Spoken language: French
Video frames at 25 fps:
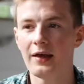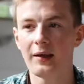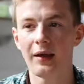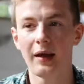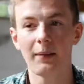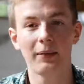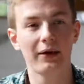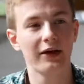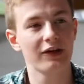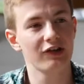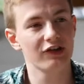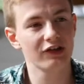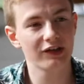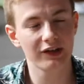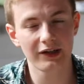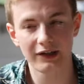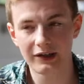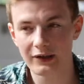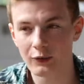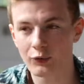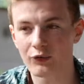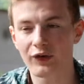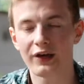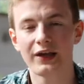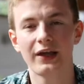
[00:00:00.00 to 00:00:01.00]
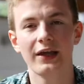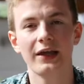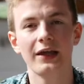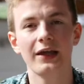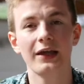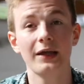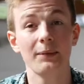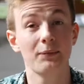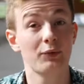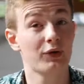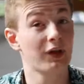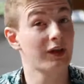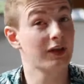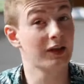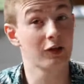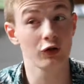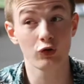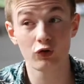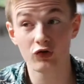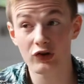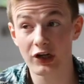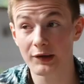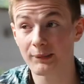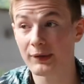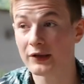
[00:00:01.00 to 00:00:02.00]
Après, je serai ouvrier, peut-être
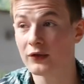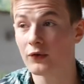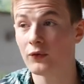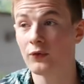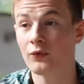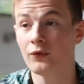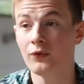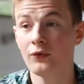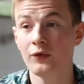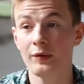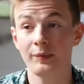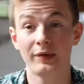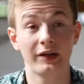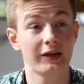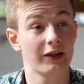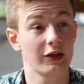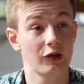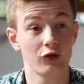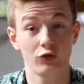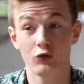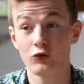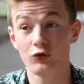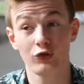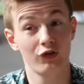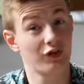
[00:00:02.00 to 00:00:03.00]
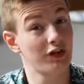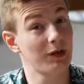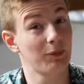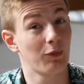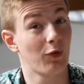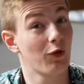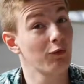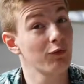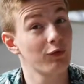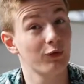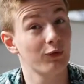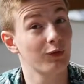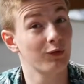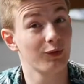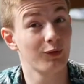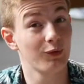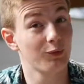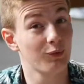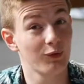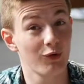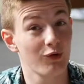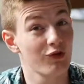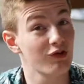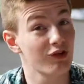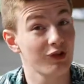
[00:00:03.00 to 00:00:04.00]
qu'un jour je serai patron, et peut-être qu'un jour je serai prof
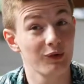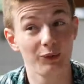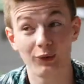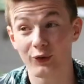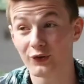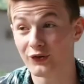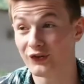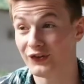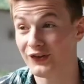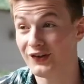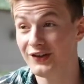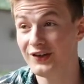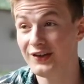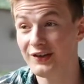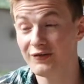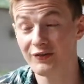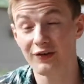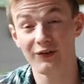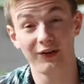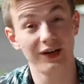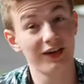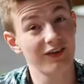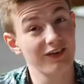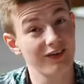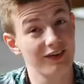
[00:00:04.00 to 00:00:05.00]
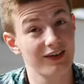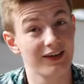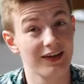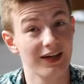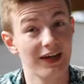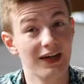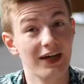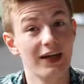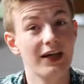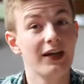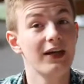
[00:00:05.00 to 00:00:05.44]
de, boulangerie moi aussi. Enfin voilà, c'est